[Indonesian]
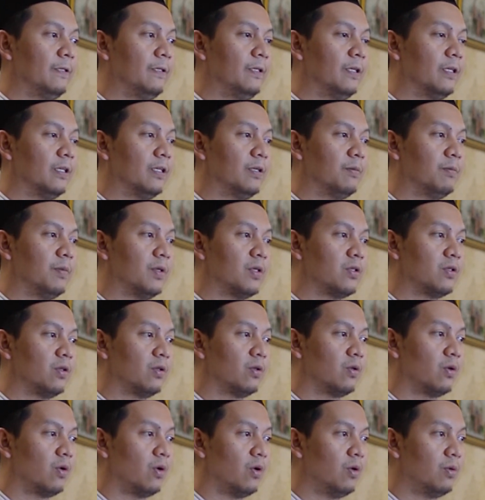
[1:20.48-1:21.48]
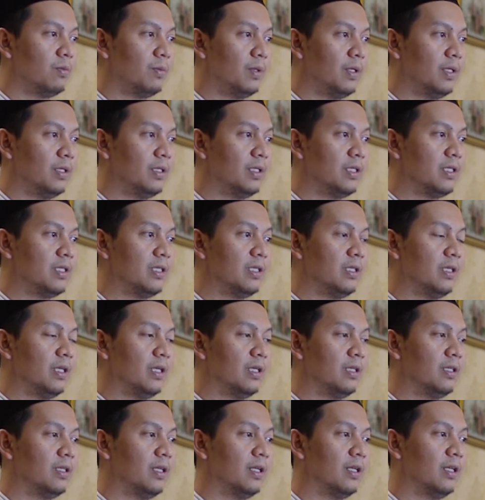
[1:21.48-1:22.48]
Yang dimaksud koma di sini
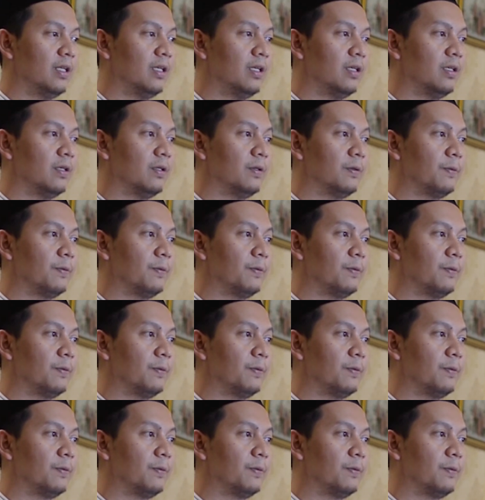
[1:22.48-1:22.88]
adalah